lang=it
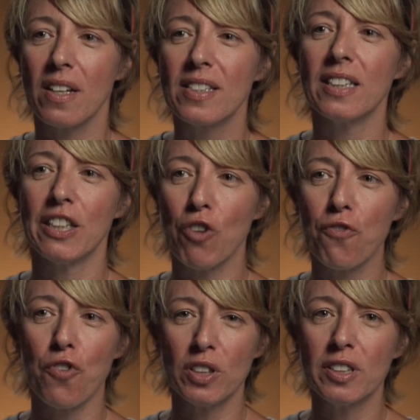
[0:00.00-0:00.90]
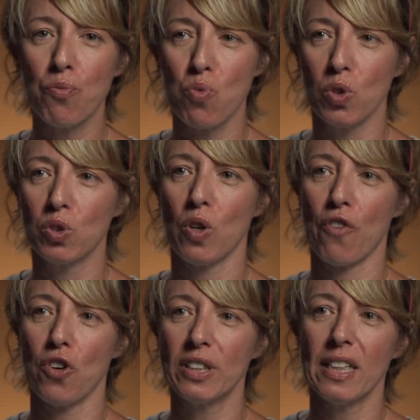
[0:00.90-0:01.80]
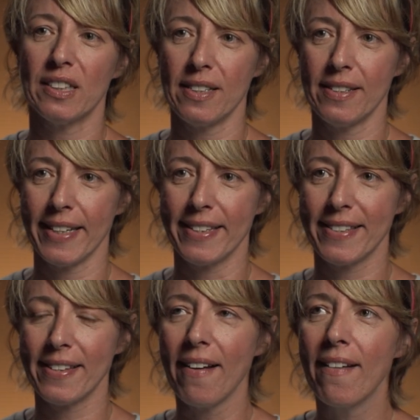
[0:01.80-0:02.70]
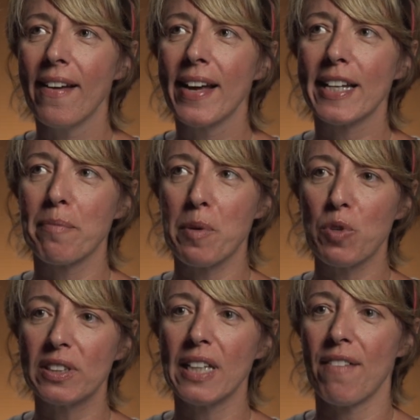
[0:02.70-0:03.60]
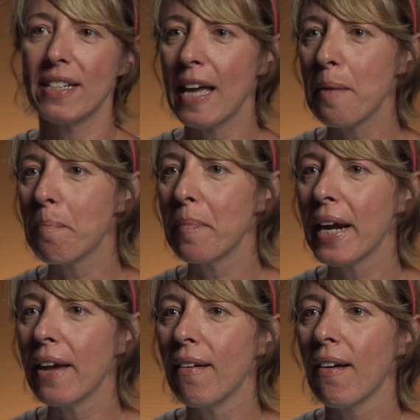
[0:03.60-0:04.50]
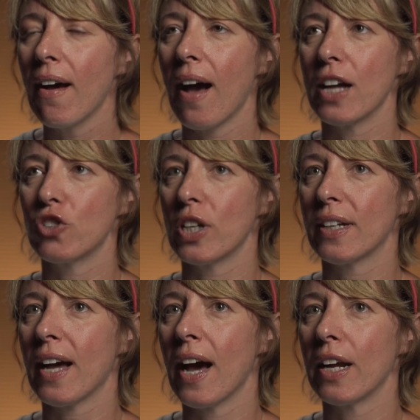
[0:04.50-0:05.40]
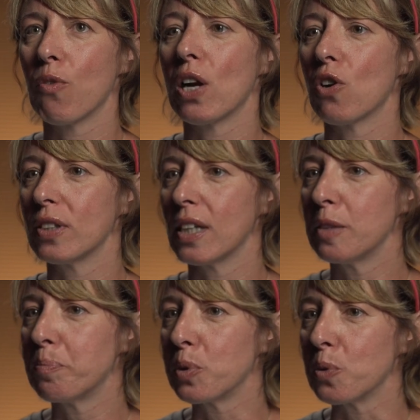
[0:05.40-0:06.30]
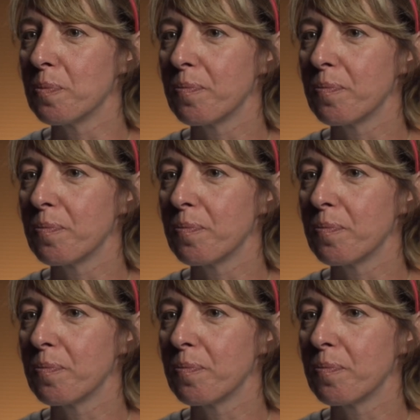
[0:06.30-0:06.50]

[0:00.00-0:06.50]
sentivo un forte vuoto, una forte tristezza che mi portava sempre a cercare qualcosa di più.